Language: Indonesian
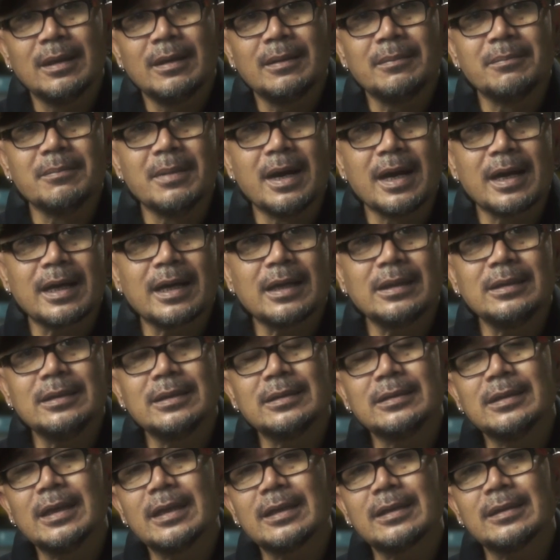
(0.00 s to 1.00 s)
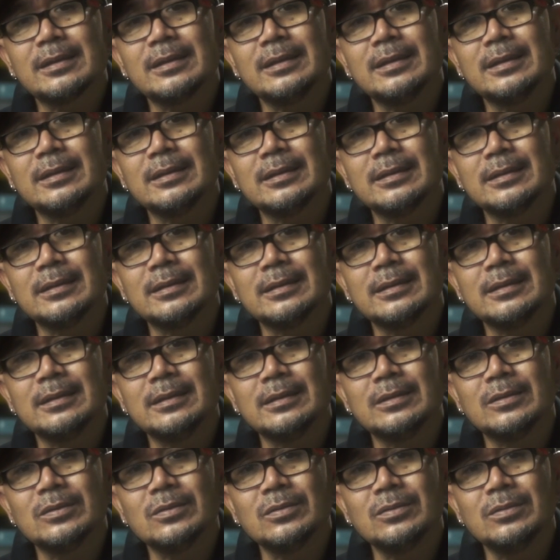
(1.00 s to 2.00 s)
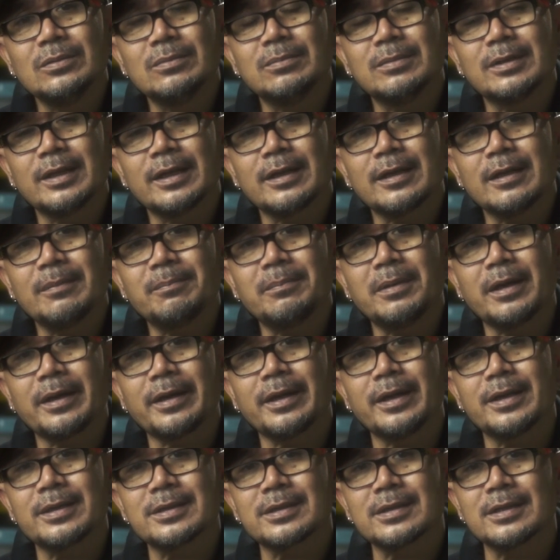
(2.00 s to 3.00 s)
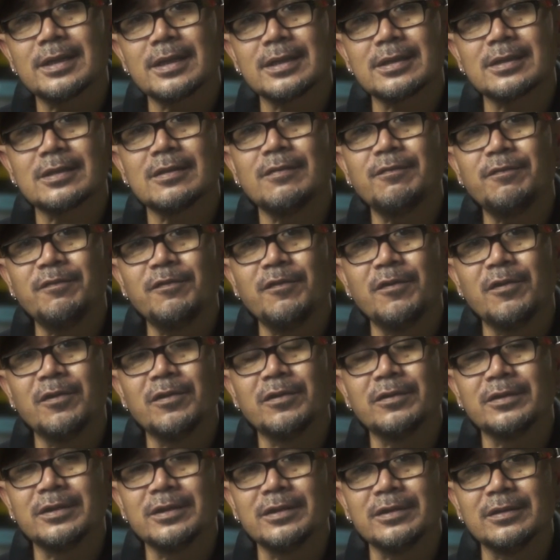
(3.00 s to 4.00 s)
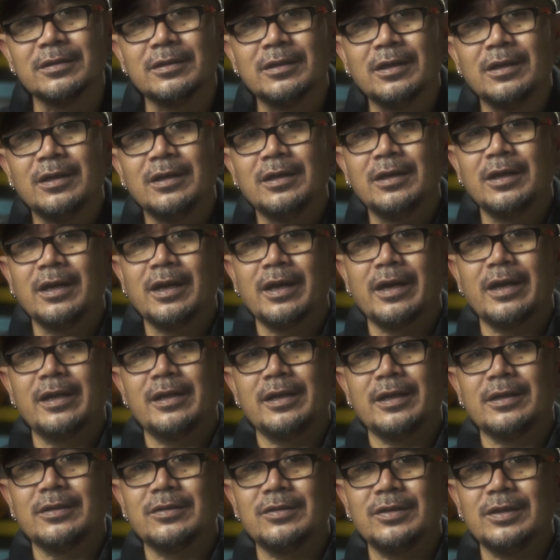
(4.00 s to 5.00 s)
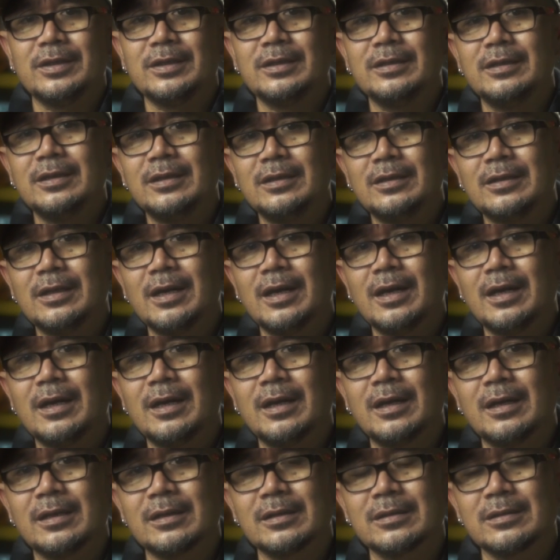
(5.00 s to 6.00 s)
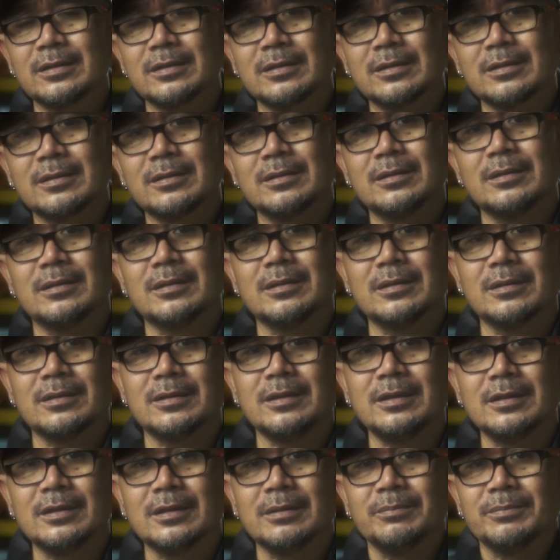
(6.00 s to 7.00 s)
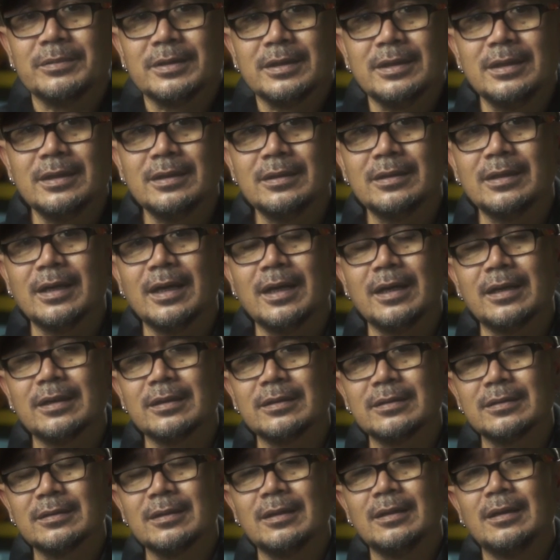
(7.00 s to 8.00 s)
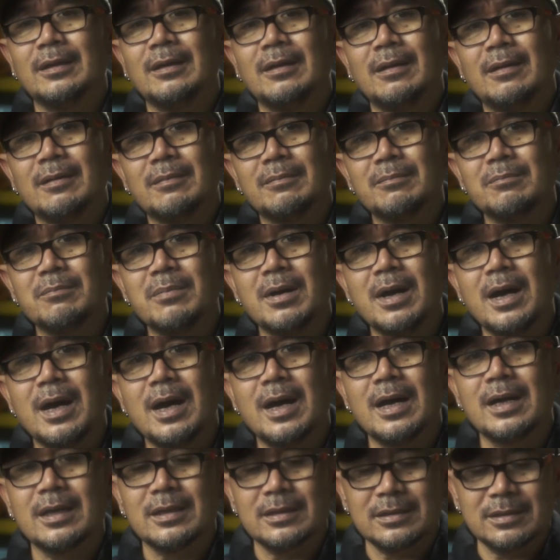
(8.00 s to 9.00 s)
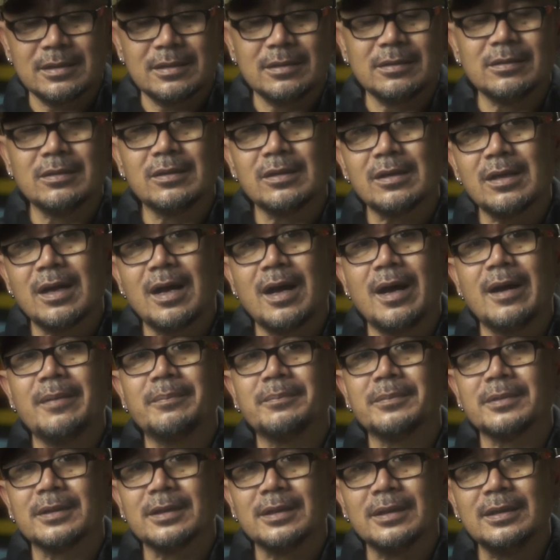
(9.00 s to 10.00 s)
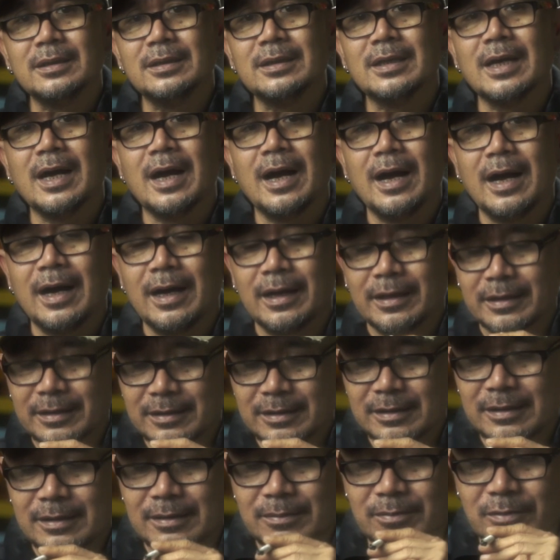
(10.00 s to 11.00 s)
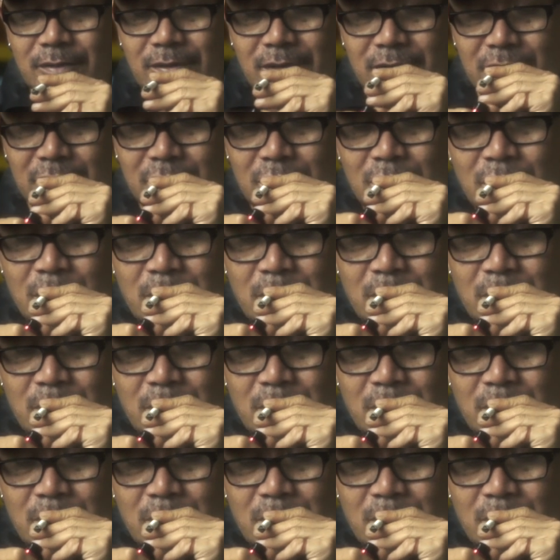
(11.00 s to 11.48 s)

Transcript: bahkan di taring itu mereka pakai saxophone, elektrik guitars, eh, rhythm guitars, bass, drum, gendang, keyboard,